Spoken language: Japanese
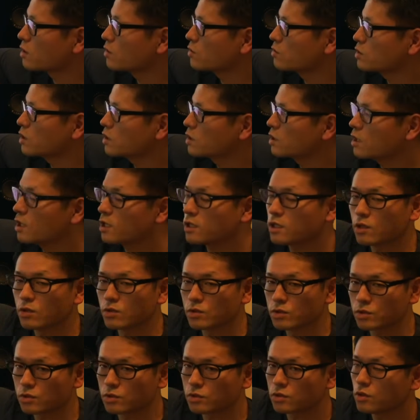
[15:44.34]
権法で手当て
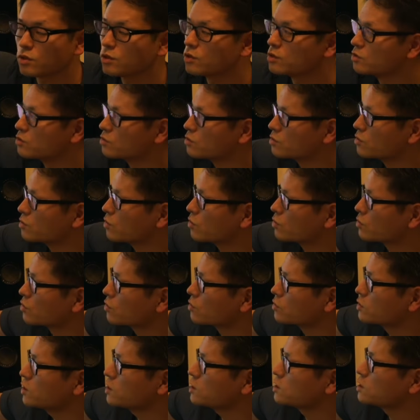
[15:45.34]
をするというこ
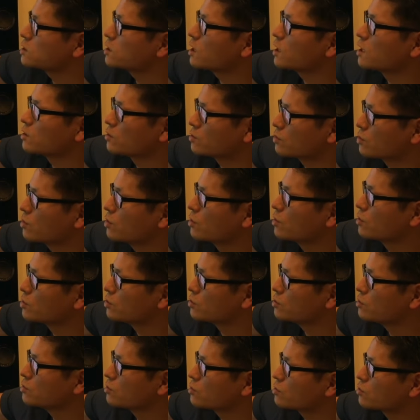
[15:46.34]
とにしている
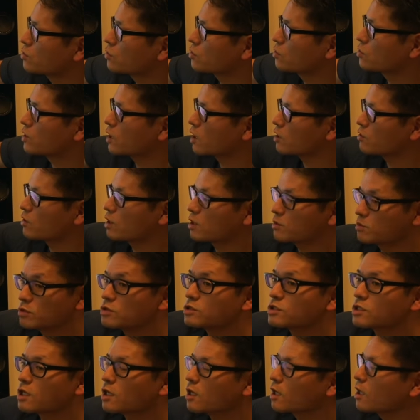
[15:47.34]
というこの役割
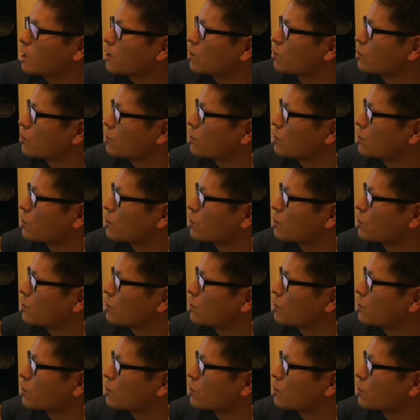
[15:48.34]
分担がこ